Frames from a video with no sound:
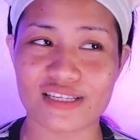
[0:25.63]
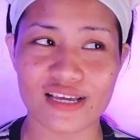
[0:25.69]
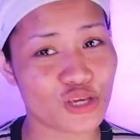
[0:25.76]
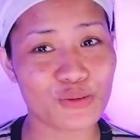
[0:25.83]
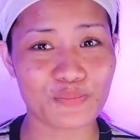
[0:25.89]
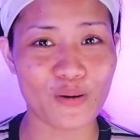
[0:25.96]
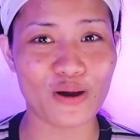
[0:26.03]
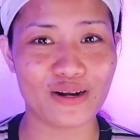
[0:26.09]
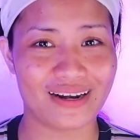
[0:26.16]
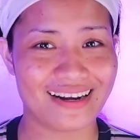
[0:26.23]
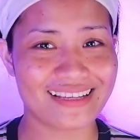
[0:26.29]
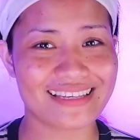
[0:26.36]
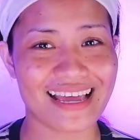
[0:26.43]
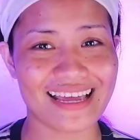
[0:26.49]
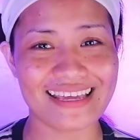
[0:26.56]
coupon
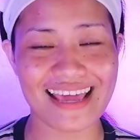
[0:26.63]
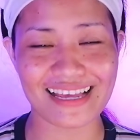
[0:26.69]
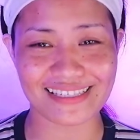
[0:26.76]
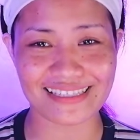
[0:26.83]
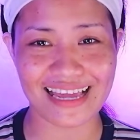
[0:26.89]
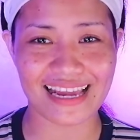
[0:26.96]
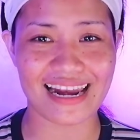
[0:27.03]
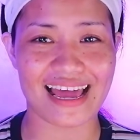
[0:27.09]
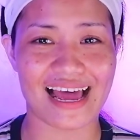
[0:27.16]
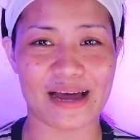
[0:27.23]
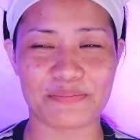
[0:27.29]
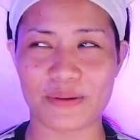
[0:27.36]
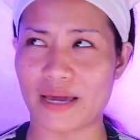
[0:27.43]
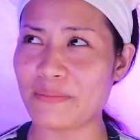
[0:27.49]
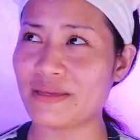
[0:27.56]
sa YesStyle
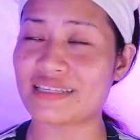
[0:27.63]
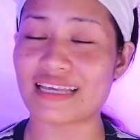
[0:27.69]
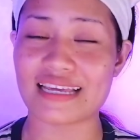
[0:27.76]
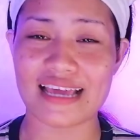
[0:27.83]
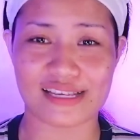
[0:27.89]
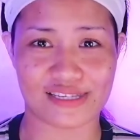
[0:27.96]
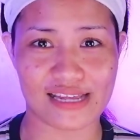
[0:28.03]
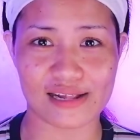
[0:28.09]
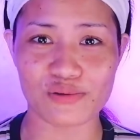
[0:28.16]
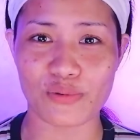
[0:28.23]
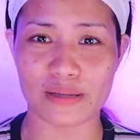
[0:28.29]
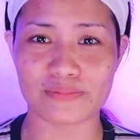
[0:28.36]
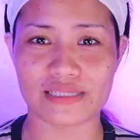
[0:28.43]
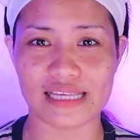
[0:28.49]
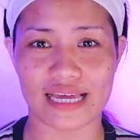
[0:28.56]
app. I mean sa YesStyle
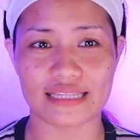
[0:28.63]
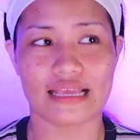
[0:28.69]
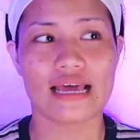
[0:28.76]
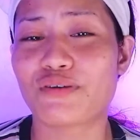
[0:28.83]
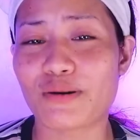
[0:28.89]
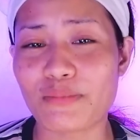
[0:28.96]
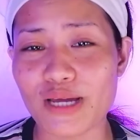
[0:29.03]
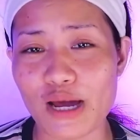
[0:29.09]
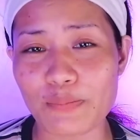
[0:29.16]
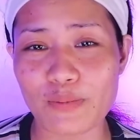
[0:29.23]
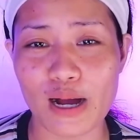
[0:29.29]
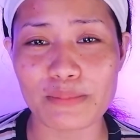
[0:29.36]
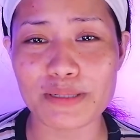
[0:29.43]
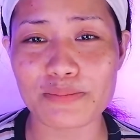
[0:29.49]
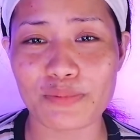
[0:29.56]
website. For my
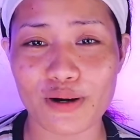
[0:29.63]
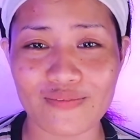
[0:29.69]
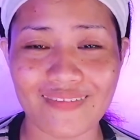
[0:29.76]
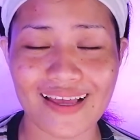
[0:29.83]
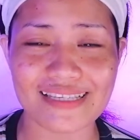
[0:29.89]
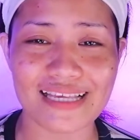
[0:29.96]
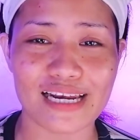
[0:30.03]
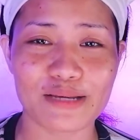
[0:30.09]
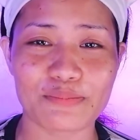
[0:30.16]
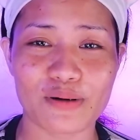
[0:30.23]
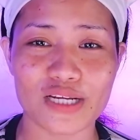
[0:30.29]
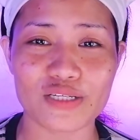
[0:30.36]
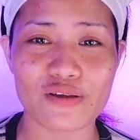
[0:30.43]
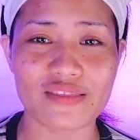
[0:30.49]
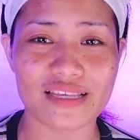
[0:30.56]
upcoming birthday
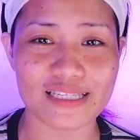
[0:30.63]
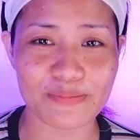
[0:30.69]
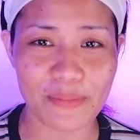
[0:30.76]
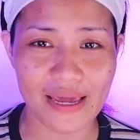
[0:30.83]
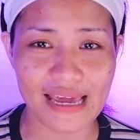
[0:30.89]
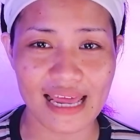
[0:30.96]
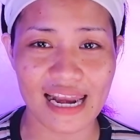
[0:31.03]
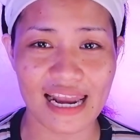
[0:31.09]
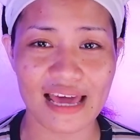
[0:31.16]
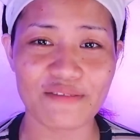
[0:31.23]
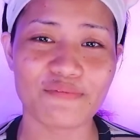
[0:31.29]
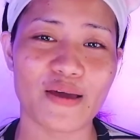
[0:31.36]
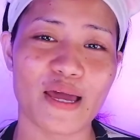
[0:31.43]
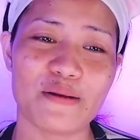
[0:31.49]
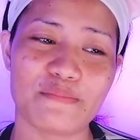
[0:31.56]
celebration this May
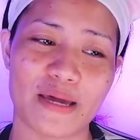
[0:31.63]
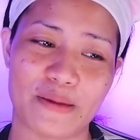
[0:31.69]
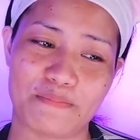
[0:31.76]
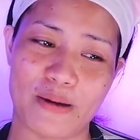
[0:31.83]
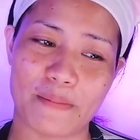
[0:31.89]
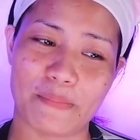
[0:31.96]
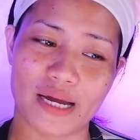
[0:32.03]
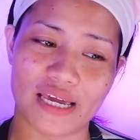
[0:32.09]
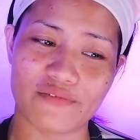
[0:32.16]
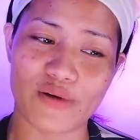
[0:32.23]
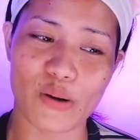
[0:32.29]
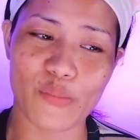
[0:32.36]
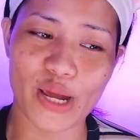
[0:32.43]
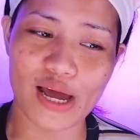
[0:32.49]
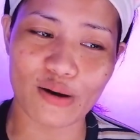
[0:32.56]
11, may
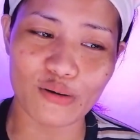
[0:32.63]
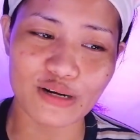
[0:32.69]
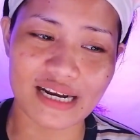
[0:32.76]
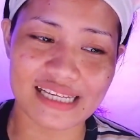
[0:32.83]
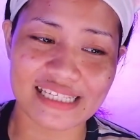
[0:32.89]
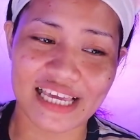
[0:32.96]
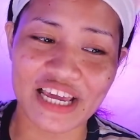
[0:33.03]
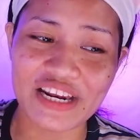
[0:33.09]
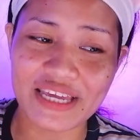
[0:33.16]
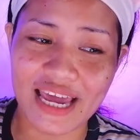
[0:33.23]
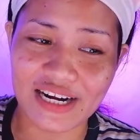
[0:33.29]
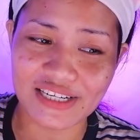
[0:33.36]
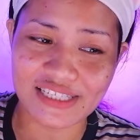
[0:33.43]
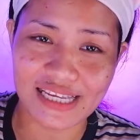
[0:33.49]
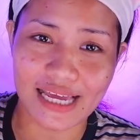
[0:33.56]
ipapag-giveaway ako na
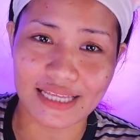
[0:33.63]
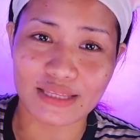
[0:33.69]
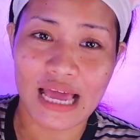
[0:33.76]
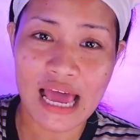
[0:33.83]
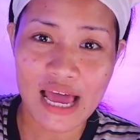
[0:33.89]
skincare set